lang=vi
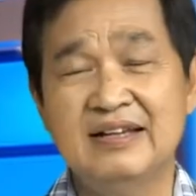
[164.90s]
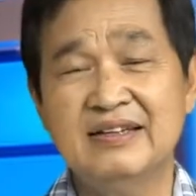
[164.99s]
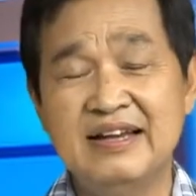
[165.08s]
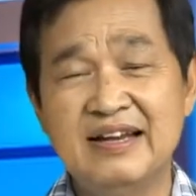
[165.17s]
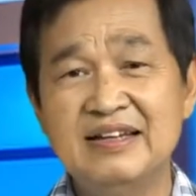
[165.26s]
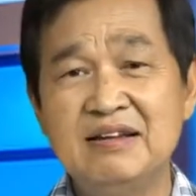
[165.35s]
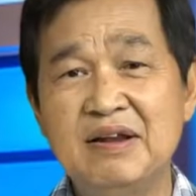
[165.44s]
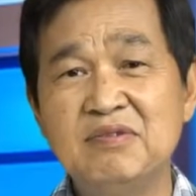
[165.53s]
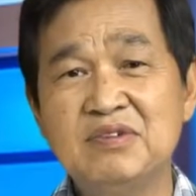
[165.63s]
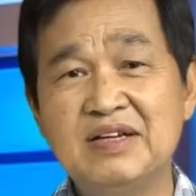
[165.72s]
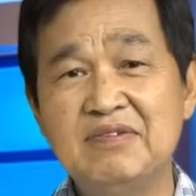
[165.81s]
Thành ra nếu
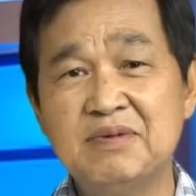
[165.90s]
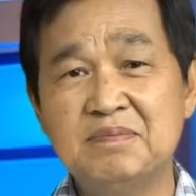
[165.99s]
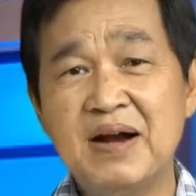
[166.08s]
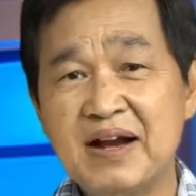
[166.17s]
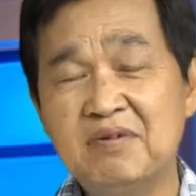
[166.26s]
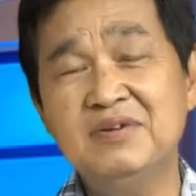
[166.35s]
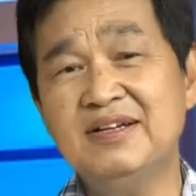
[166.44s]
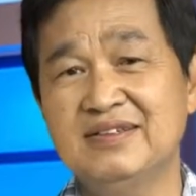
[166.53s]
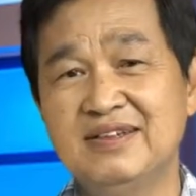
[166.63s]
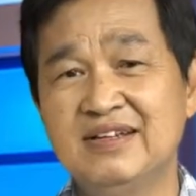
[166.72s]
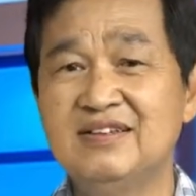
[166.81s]
chúng ta đi về Bắc Âu đó
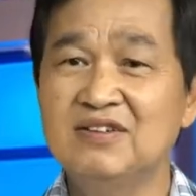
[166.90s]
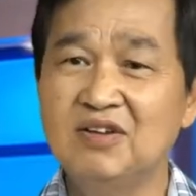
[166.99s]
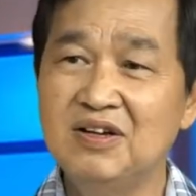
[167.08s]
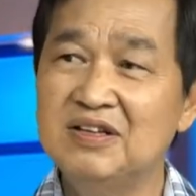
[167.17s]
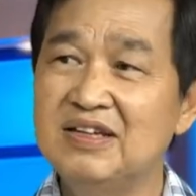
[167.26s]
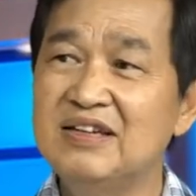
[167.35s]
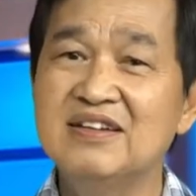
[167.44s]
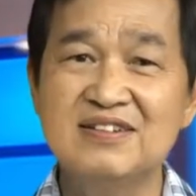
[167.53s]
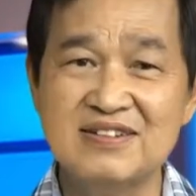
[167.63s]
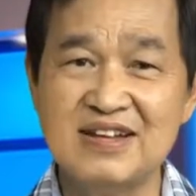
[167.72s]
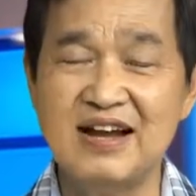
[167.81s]
thì tương đối những cái
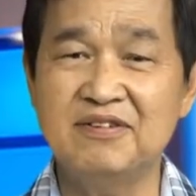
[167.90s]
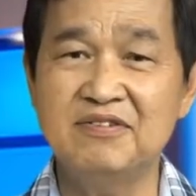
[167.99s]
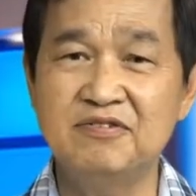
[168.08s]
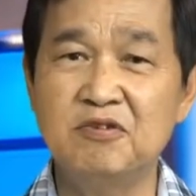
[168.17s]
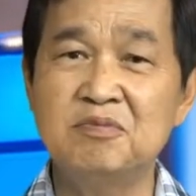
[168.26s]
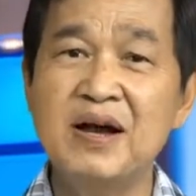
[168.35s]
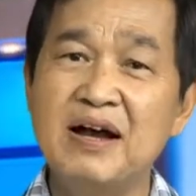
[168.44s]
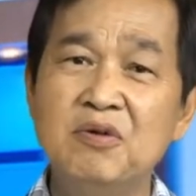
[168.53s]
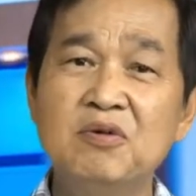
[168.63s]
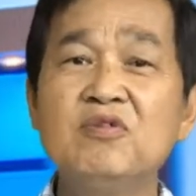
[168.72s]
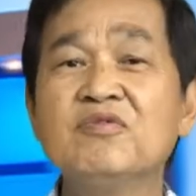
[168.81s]
xứ sở của vùng Bắc
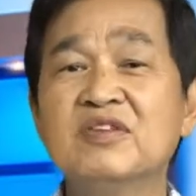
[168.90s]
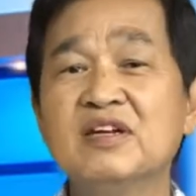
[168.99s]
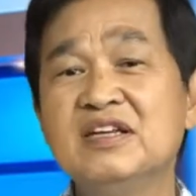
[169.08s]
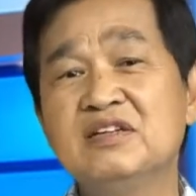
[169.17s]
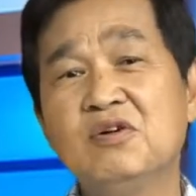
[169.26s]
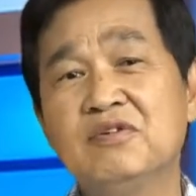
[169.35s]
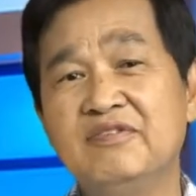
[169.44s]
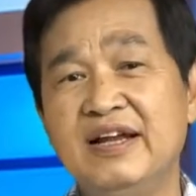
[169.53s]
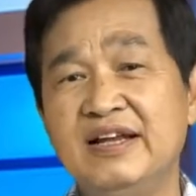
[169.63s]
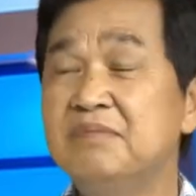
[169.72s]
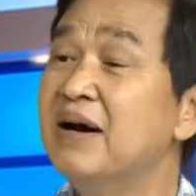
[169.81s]
Âu nó như thuộc
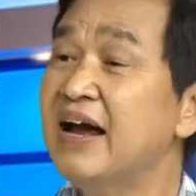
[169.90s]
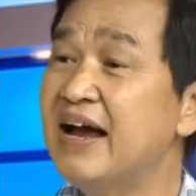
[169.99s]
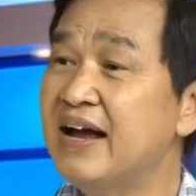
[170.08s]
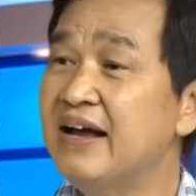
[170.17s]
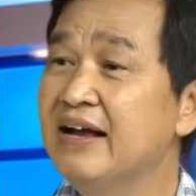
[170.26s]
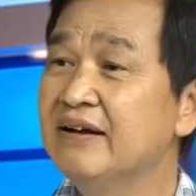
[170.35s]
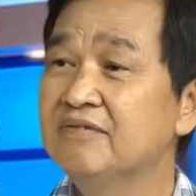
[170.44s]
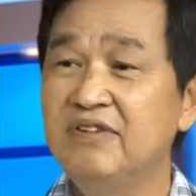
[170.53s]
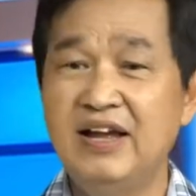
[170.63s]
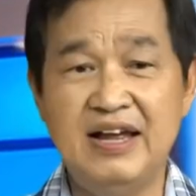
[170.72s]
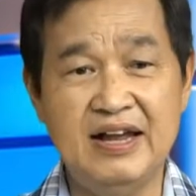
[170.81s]
về Liên bang Nga,
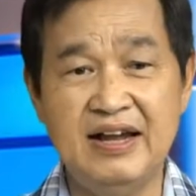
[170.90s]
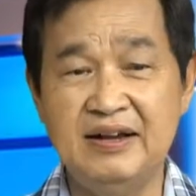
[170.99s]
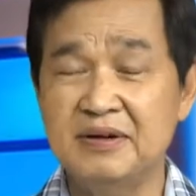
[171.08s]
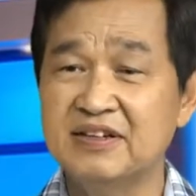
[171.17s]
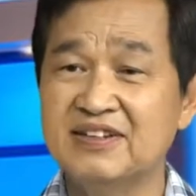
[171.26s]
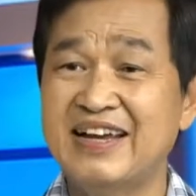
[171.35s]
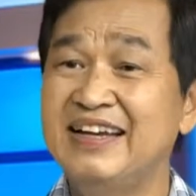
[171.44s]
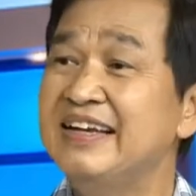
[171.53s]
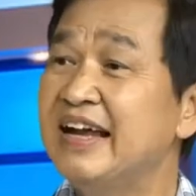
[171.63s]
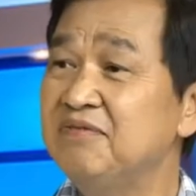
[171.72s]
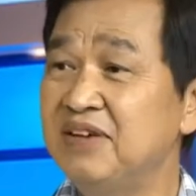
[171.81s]
về
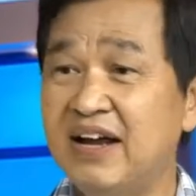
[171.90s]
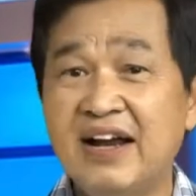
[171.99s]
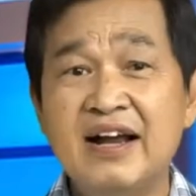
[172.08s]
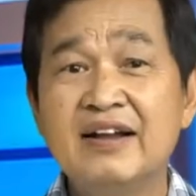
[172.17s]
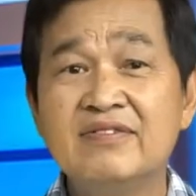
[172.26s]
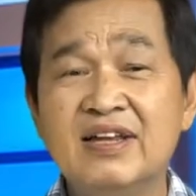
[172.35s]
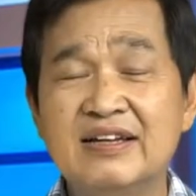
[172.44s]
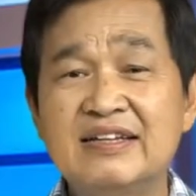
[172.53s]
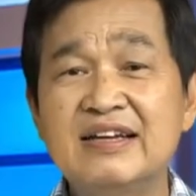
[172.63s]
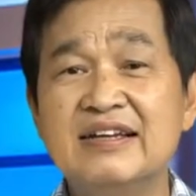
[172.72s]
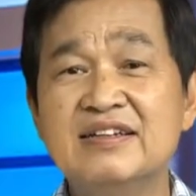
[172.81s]
Scandinavia, thì
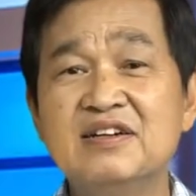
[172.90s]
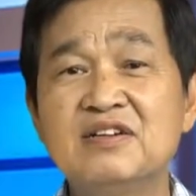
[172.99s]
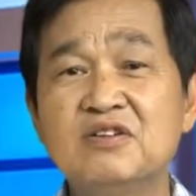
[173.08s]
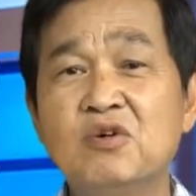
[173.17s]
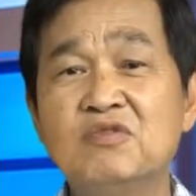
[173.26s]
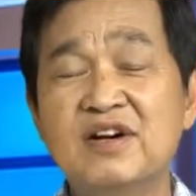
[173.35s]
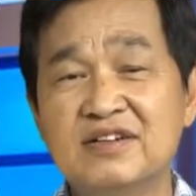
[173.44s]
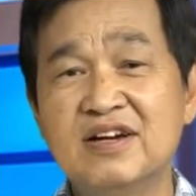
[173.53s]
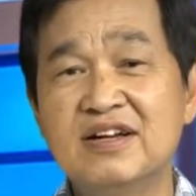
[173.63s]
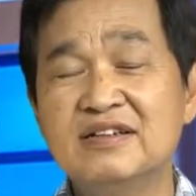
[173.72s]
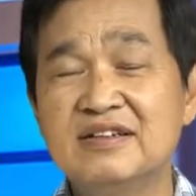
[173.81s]
tất cả những cái khu vực
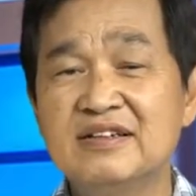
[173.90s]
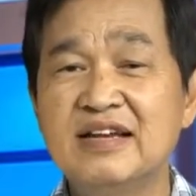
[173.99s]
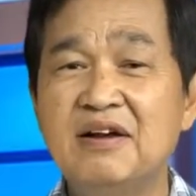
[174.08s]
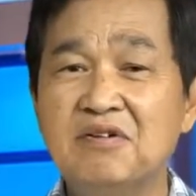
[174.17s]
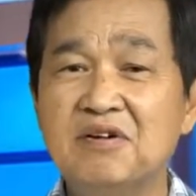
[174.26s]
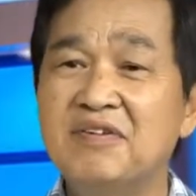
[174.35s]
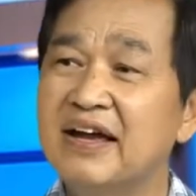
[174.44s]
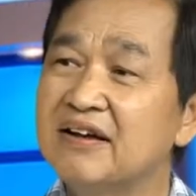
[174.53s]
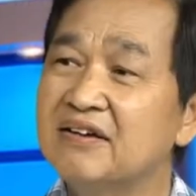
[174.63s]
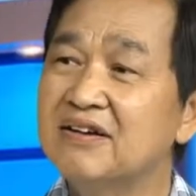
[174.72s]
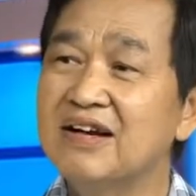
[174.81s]
đó đều có vẻ
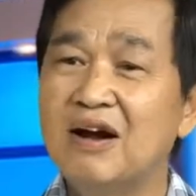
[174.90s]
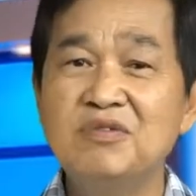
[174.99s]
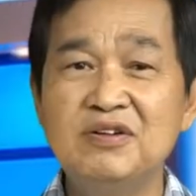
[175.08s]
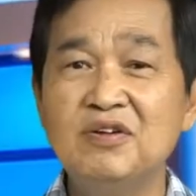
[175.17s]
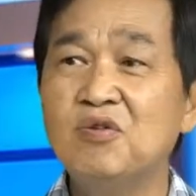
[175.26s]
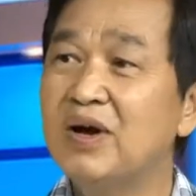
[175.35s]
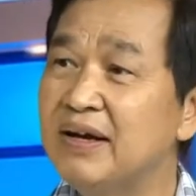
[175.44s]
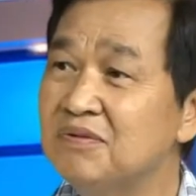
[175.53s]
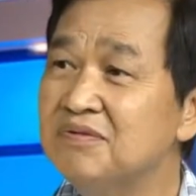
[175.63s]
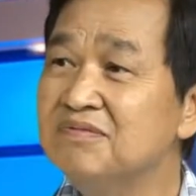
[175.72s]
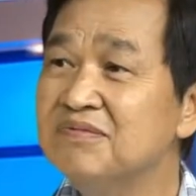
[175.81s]
không đến nỗi quá nóng.